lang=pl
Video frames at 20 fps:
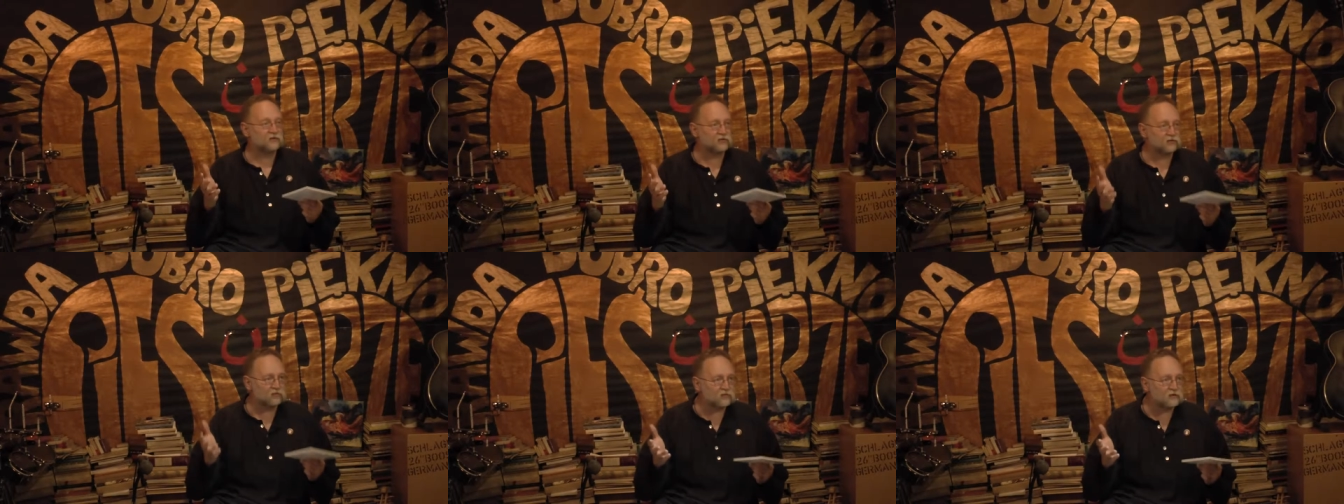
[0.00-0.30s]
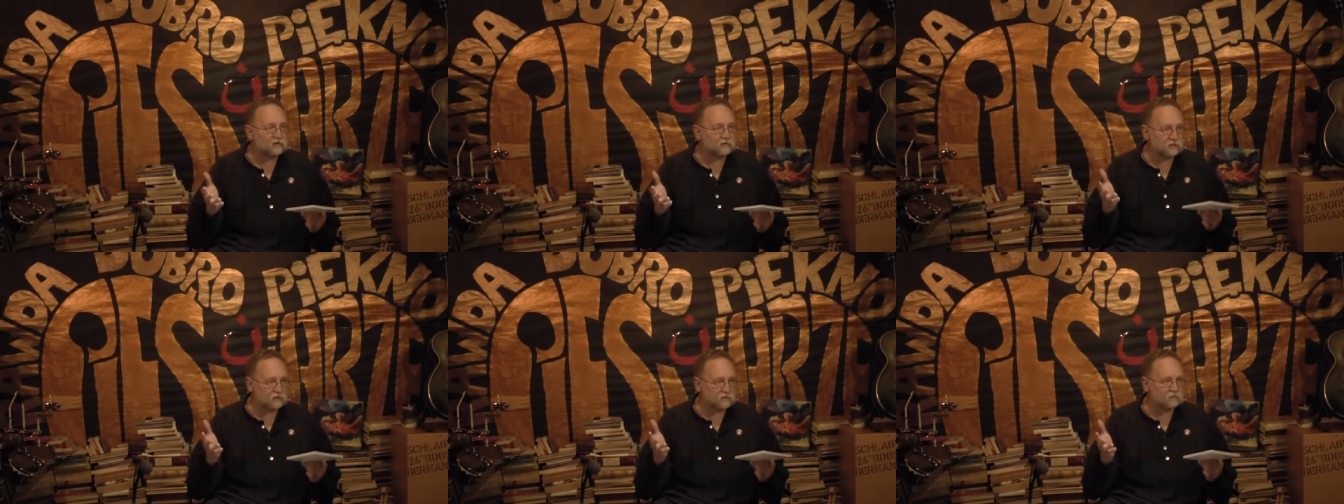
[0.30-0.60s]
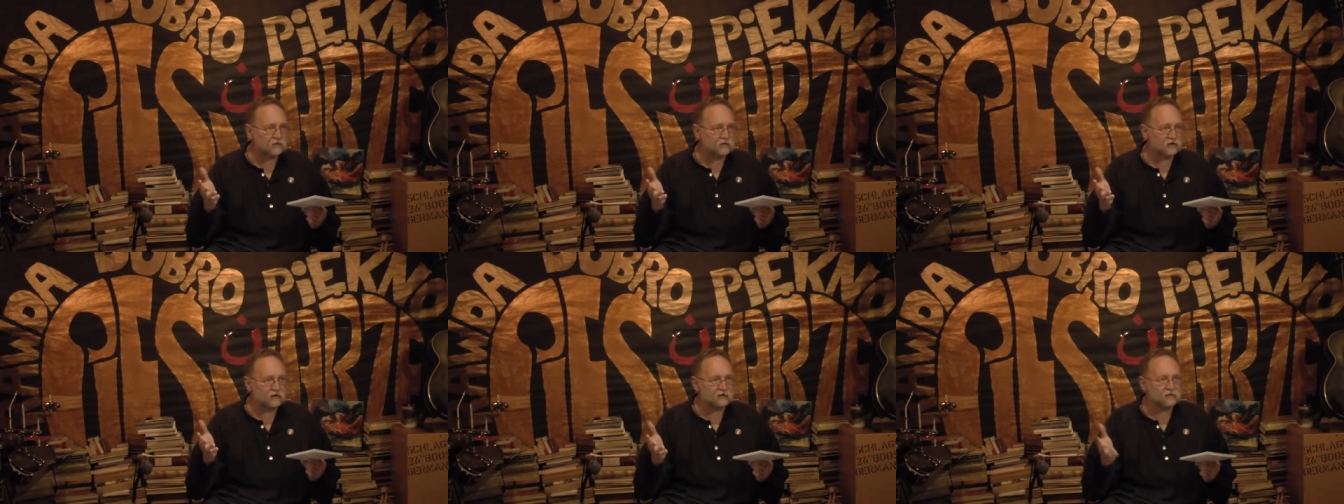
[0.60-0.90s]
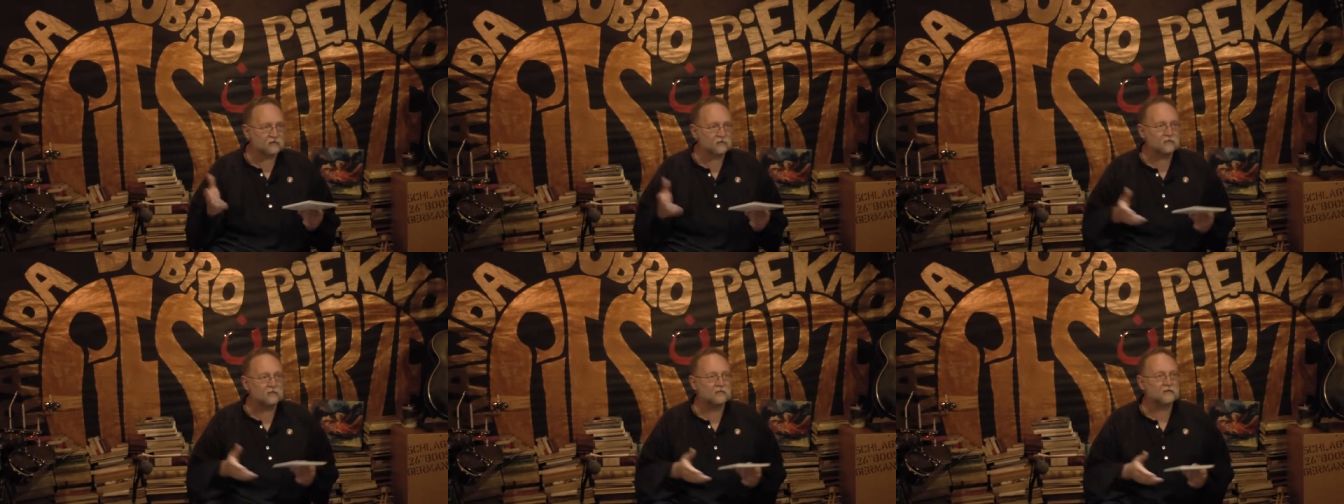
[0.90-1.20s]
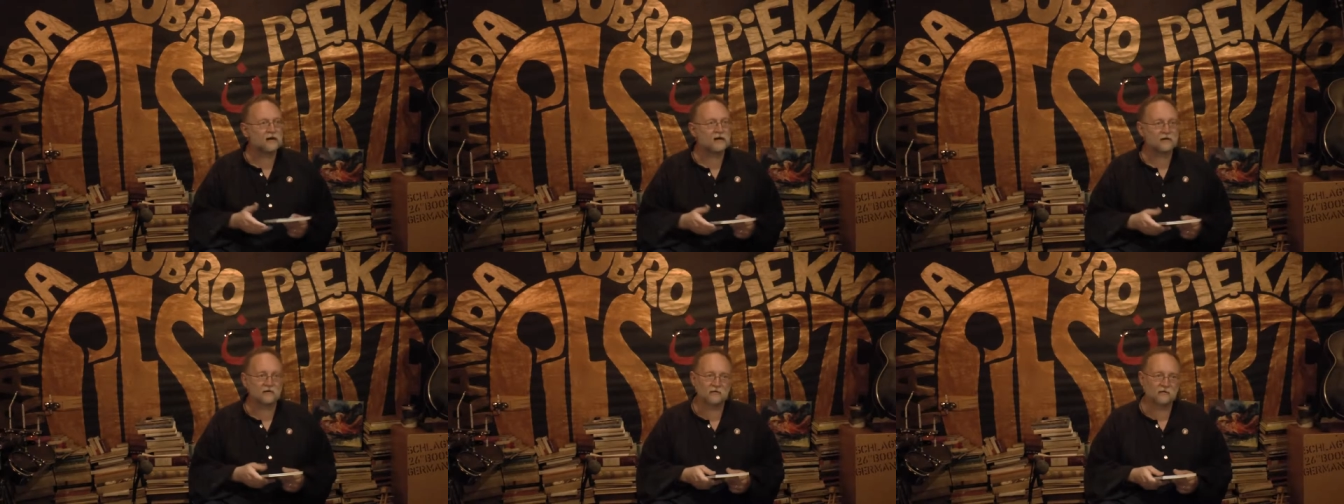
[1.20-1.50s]
Drugim tym poetą był
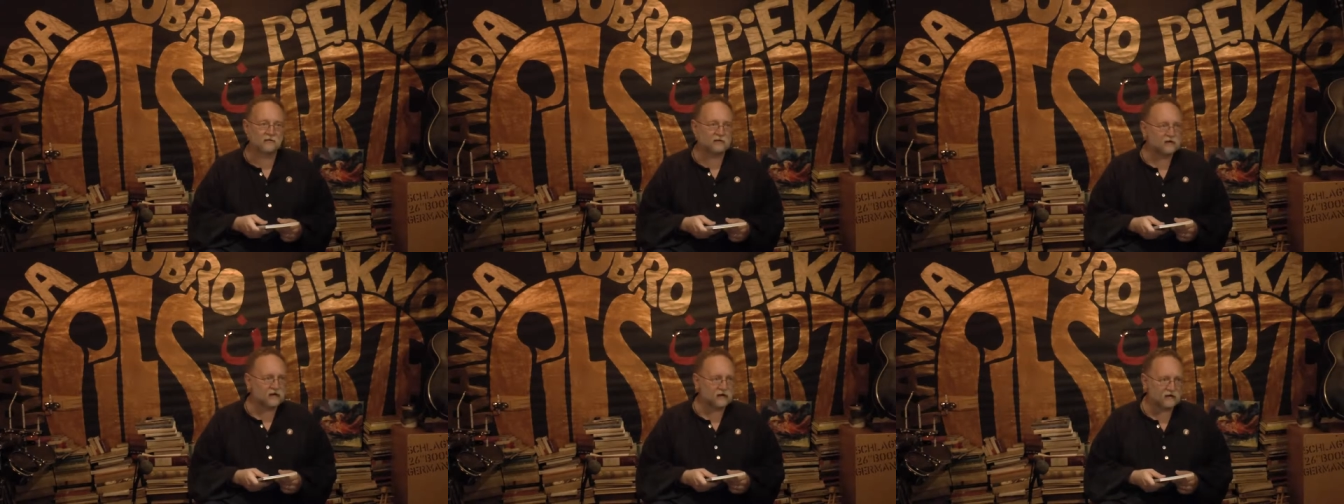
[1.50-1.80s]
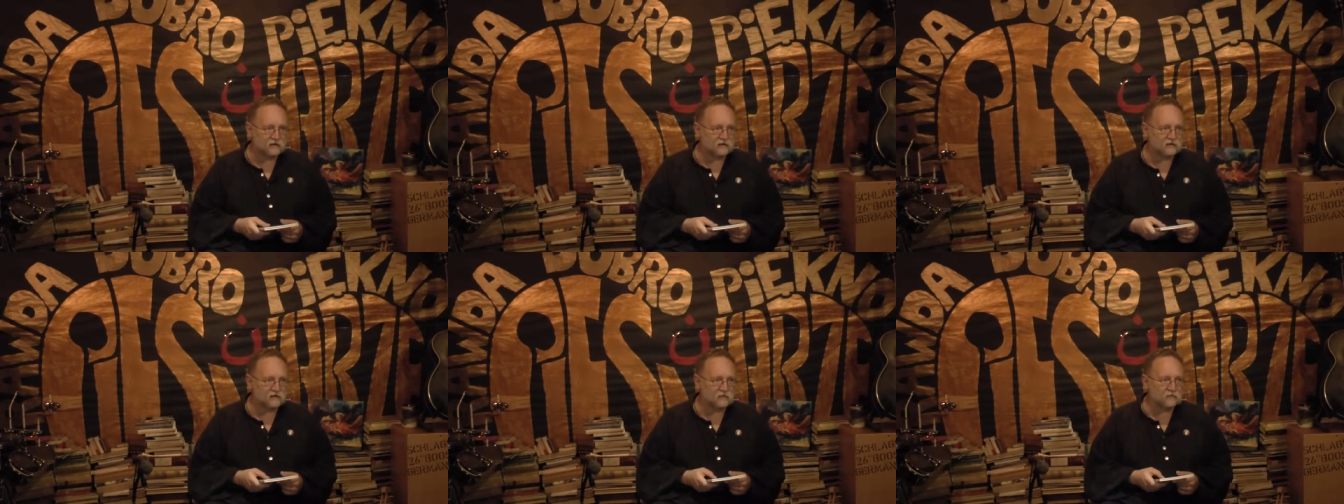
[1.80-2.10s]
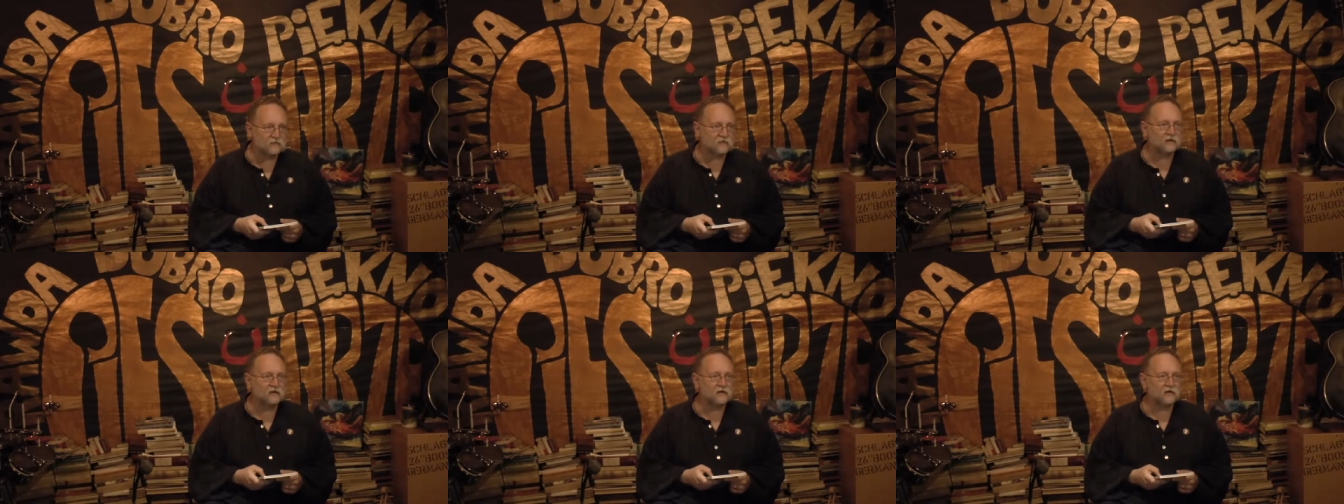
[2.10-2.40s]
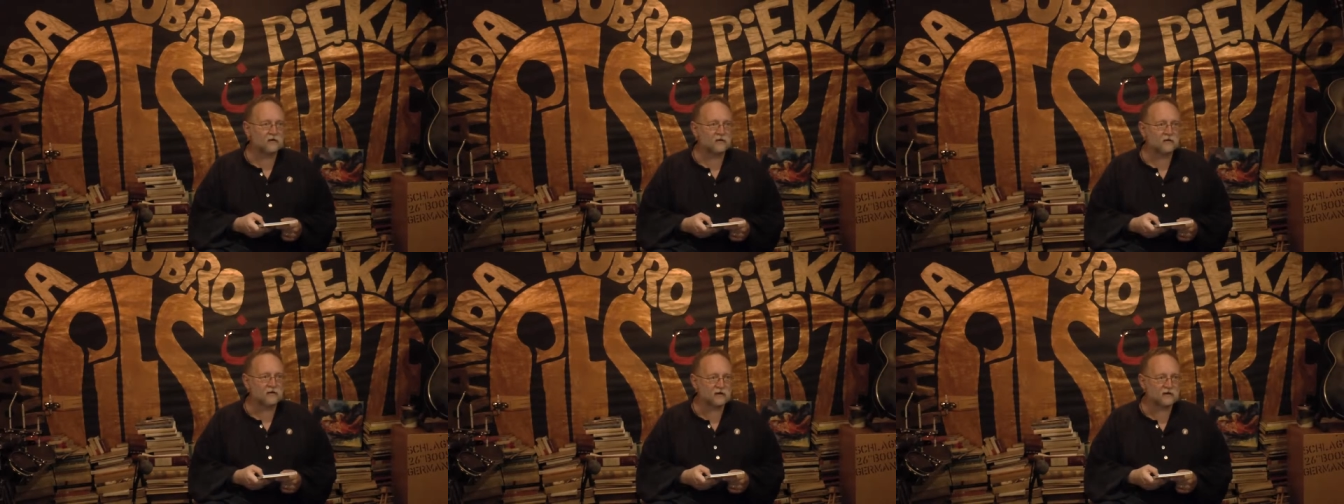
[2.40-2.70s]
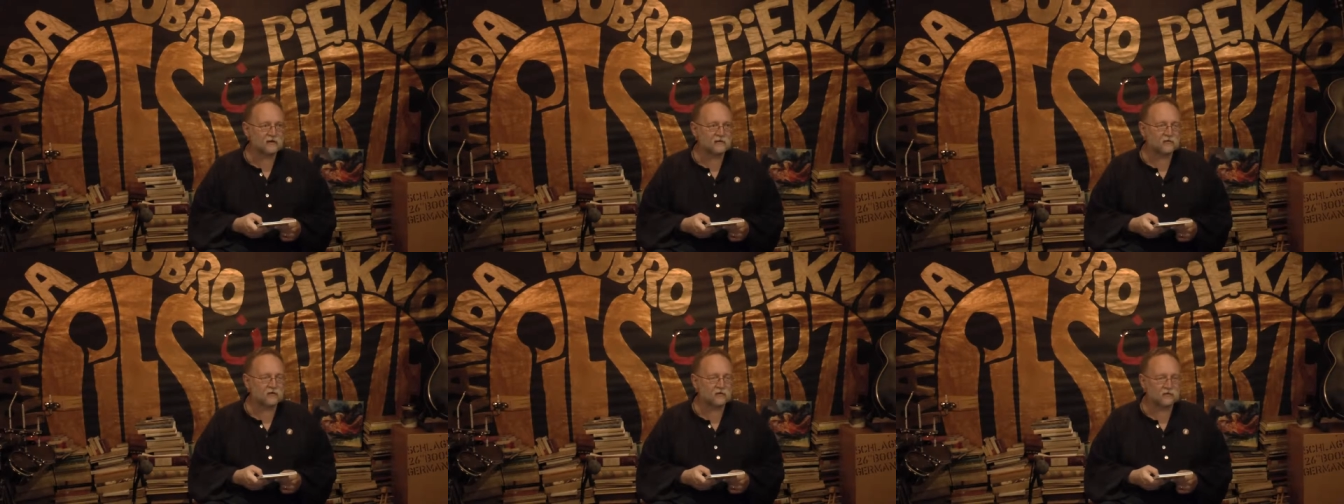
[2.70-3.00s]
Karol Orleański. Mówię o
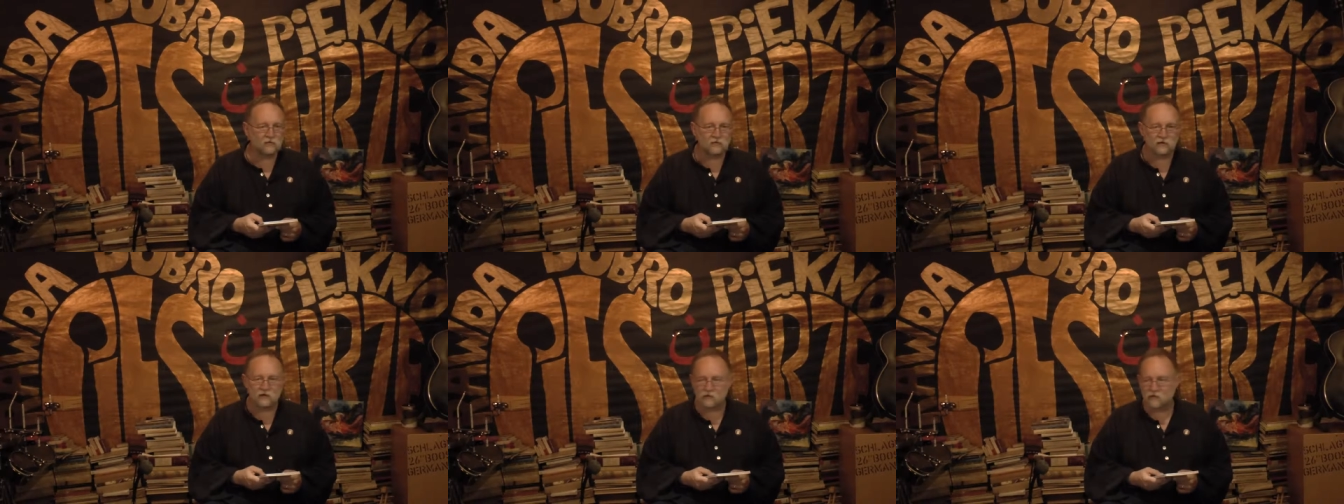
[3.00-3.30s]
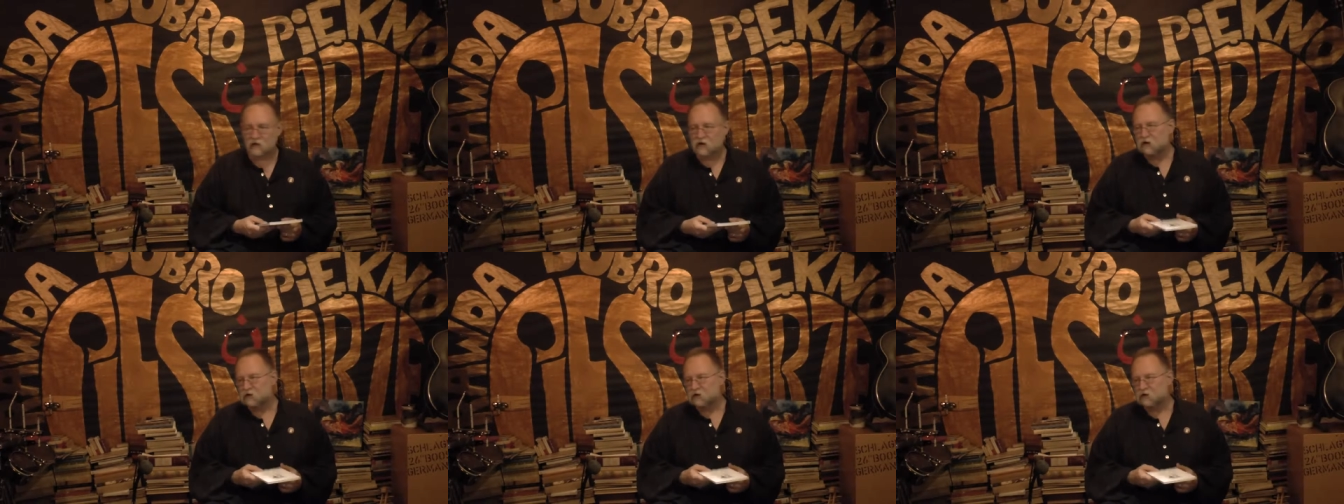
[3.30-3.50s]
jednym i o drugim.